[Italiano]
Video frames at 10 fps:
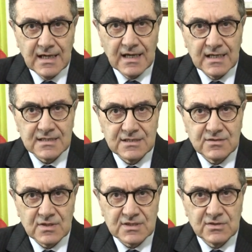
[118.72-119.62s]
alla
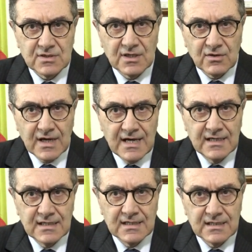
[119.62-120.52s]
situazione
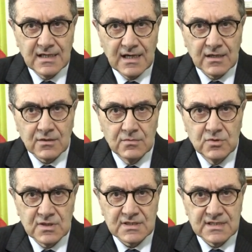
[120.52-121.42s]
locale, al
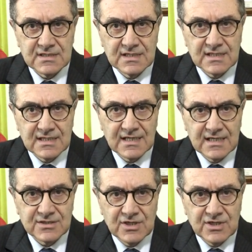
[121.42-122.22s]
comune sentire della